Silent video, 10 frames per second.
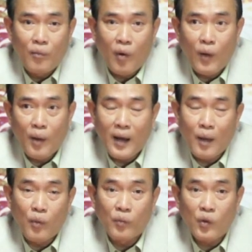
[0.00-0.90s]
เพราะว่าเวลา
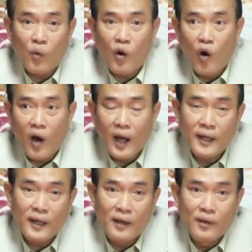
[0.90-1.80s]
ผมส่งของให้
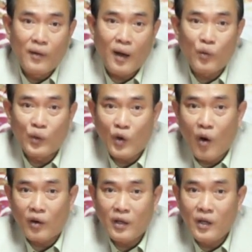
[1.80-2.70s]
เนี่ย เราคุณกร
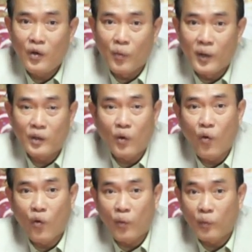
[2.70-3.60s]
อกที่อยู่เบอร์โทร
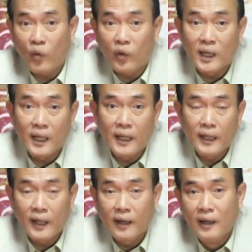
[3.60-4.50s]
ผมส่งเคอรี่
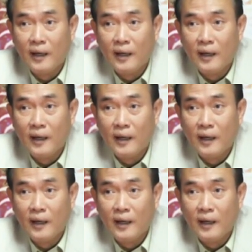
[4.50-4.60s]
เนี่ย